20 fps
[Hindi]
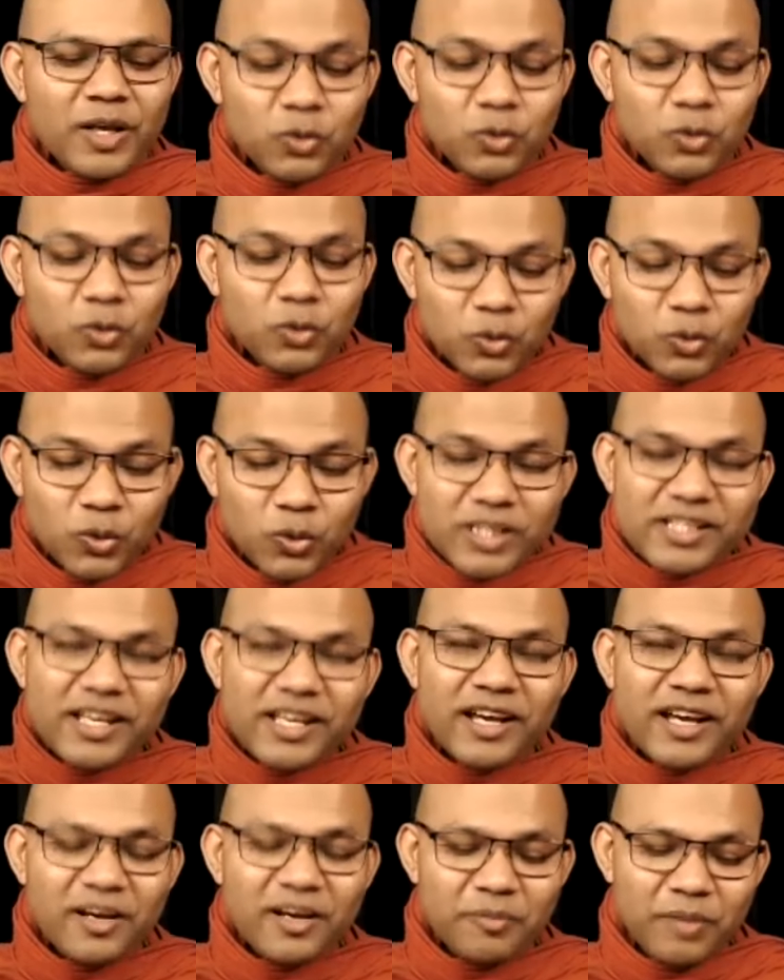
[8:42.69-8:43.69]
दूर
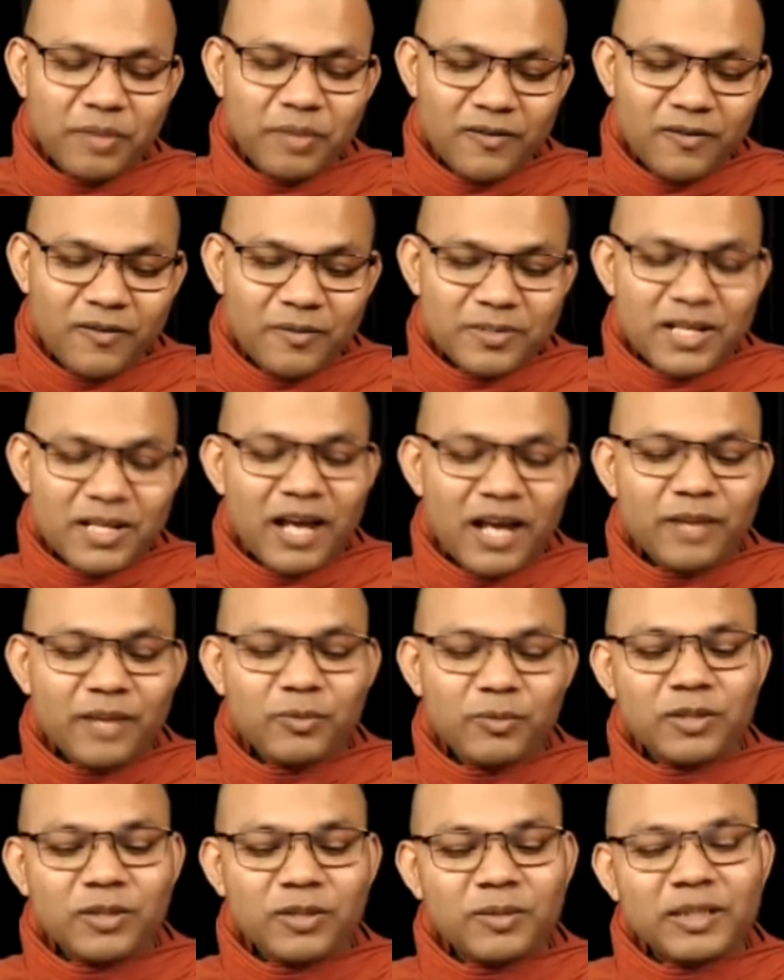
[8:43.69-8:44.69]
से हम भगवान
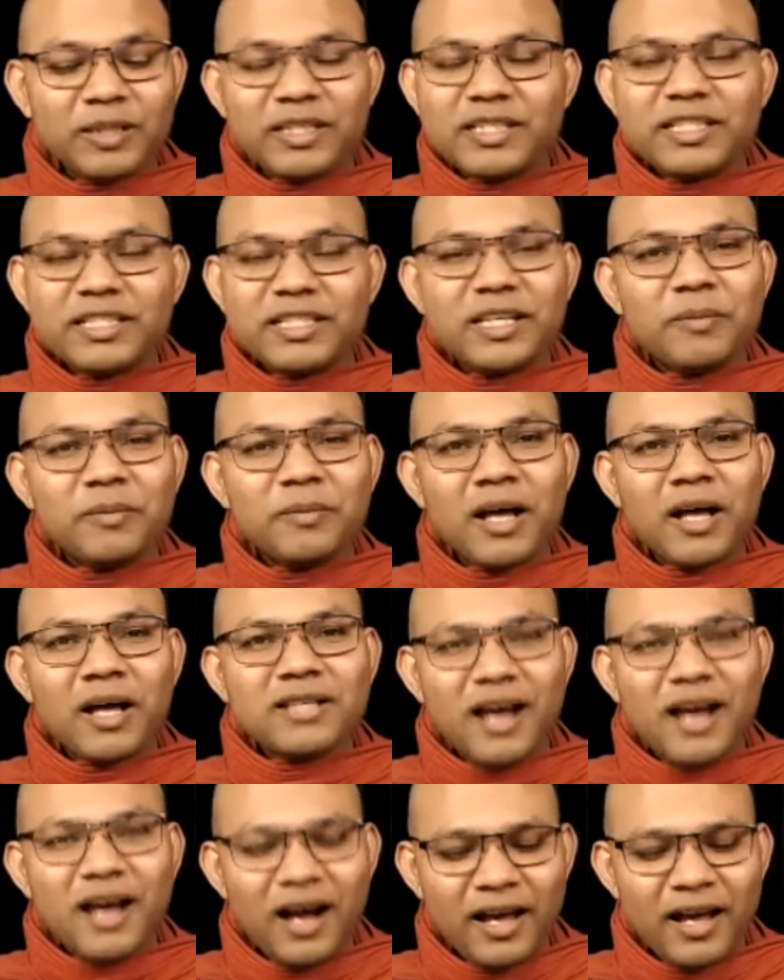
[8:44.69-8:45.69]
सारिपुत्र बंत जी के
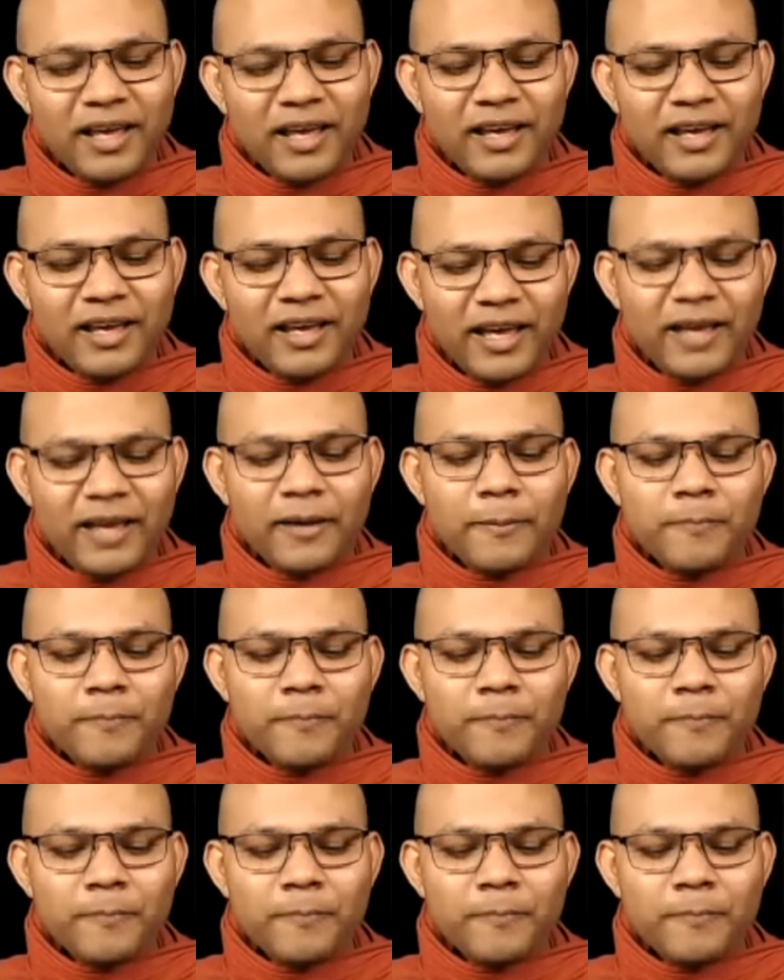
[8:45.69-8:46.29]
पास आए हैं